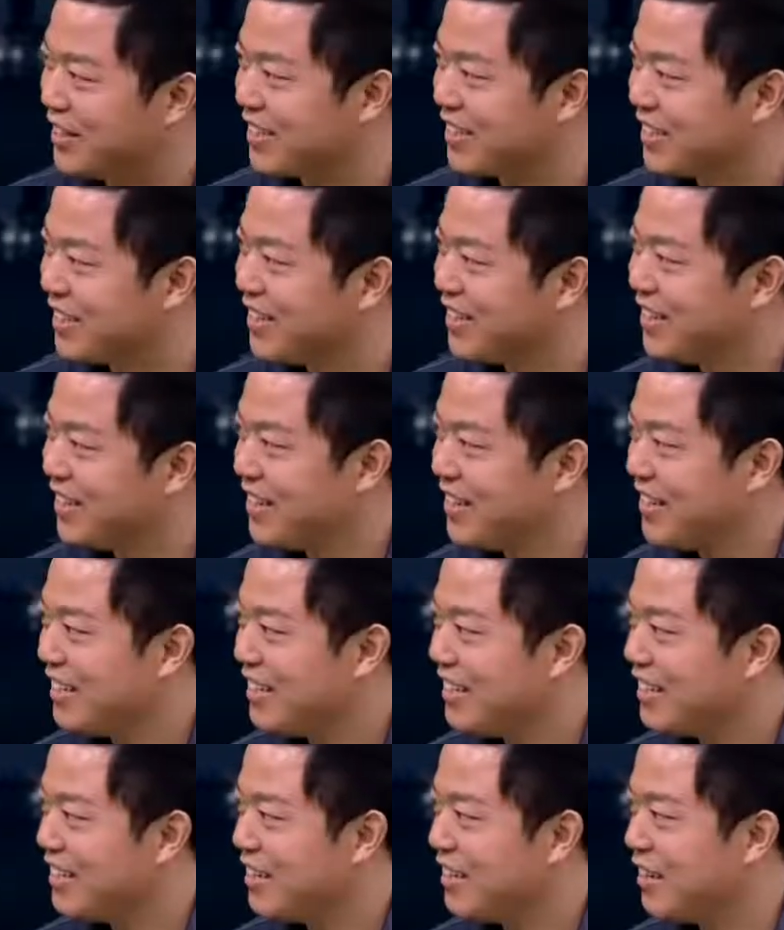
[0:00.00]
不是，是咱们俩
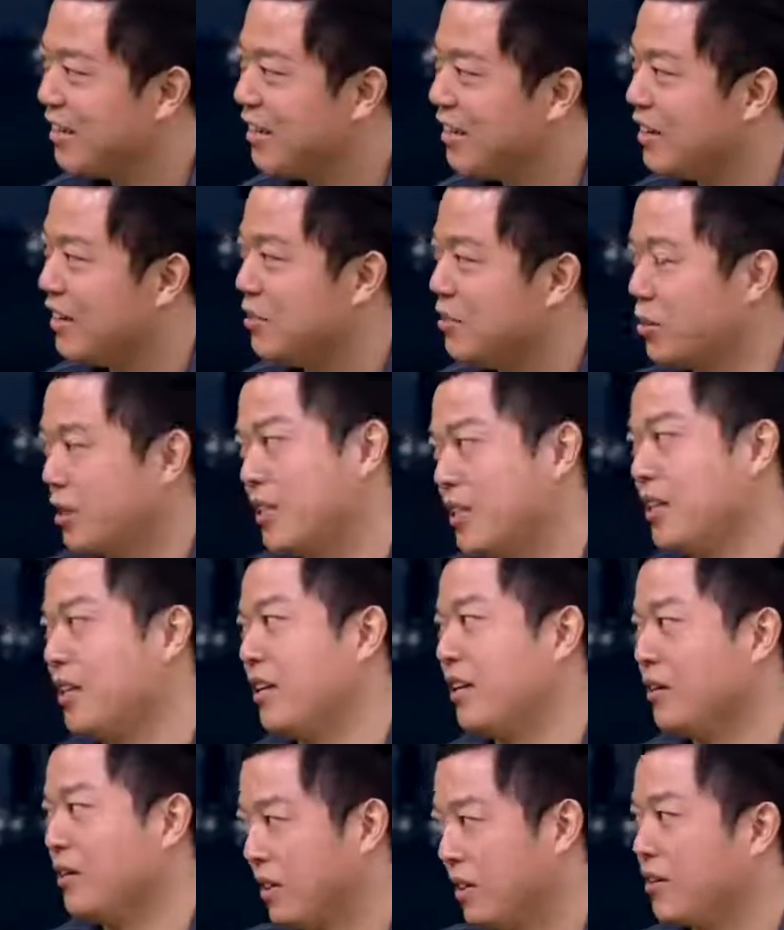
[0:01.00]
的学校，学
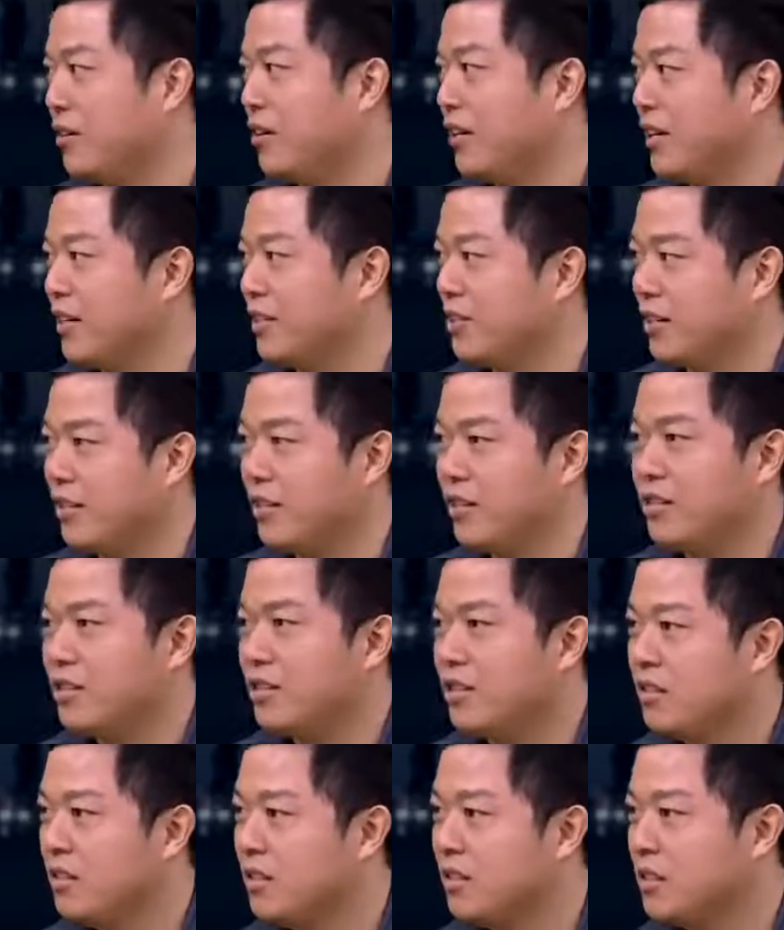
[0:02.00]
校对对，武
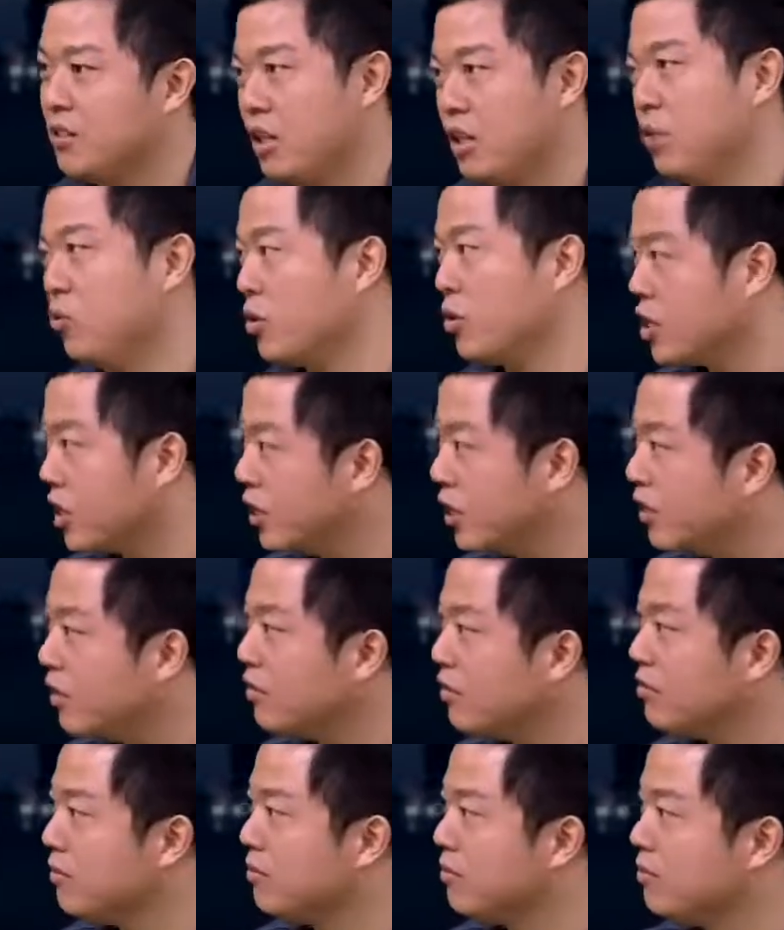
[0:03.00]
汉就在武
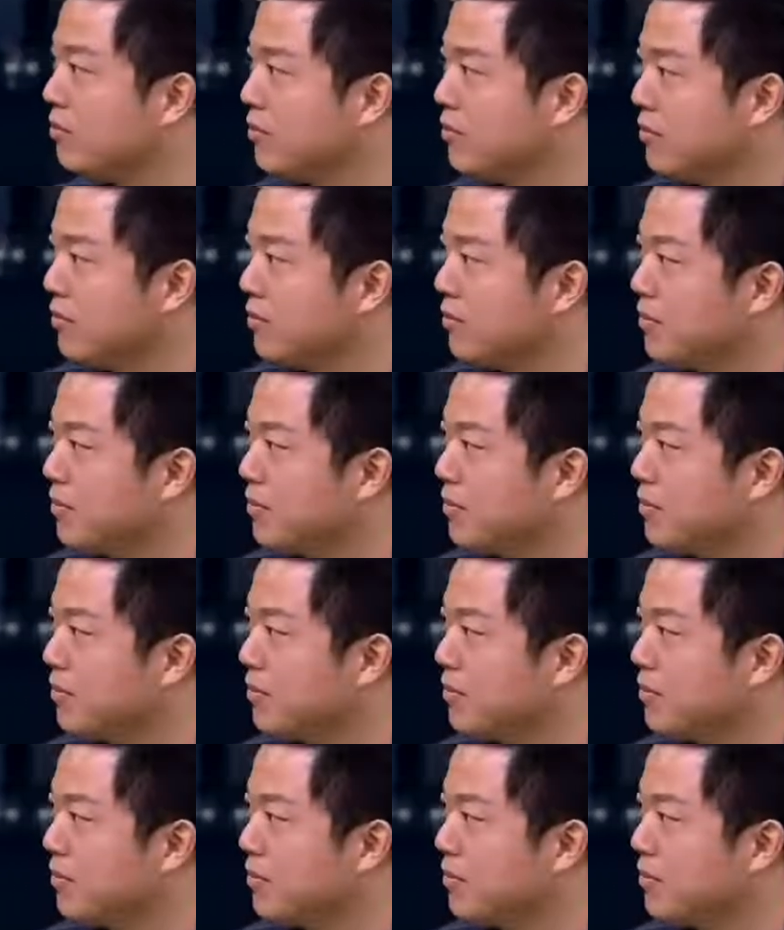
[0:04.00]
昌，嗯，怎么